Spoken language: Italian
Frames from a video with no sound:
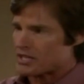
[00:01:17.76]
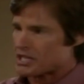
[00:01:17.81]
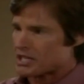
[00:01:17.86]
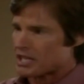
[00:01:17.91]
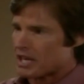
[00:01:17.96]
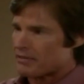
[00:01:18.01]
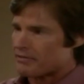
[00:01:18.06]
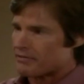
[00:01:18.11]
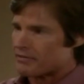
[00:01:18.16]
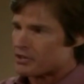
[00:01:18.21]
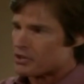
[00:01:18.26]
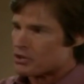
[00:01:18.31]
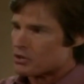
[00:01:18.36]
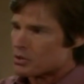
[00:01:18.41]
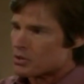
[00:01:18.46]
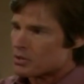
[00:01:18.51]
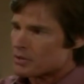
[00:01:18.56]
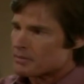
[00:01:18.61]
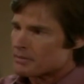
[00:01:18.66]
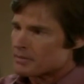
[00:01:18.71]
sai quello che mi ha
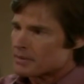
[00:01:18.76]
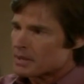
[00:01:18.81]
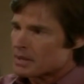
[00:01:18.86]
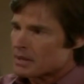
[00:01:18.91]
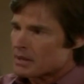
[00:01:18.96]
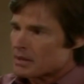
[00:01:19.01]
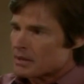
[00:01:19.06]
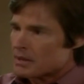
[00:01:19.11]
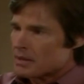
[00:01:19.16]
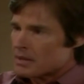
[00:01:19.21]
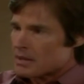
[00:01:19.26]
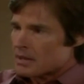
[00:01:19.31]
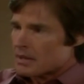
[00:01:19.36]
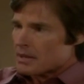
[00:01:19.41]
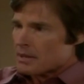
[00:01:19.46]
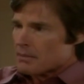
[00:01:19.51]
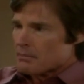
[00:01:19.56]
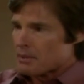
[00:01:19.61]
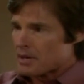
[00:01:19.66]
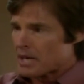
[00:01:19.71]
fatto passare.
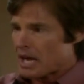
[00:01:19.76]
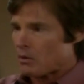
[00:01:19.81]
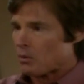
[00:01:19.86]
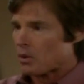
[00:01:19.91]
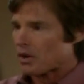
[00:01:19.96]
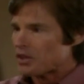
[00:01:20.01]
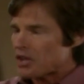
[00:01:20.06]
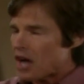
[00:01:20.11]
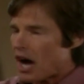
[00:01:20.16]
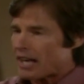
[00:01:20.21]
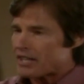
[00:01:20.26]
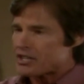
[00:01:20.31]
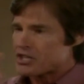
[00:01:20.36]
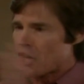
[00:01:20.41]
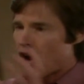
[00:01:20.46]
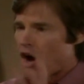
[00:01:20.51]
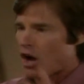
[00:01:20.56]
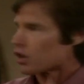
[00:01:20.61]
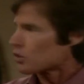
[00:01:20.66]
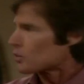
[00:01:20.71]
La tua cara
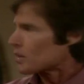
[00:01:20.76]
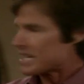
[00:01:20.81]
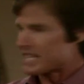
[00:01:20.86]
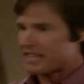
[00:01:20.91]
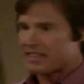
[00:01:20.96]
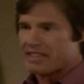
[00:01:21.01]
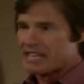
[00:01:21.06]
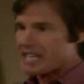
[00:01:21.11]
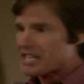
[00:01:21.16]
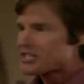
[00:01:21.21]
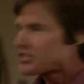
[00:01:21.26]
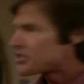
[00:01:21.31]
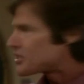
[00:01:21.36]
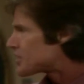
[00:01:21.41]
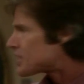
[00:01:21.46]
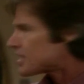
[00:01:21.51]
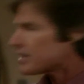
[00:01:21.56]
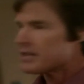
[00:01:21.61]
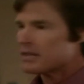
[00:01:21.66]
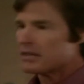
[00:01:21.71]
amica De Rossi mi metteva il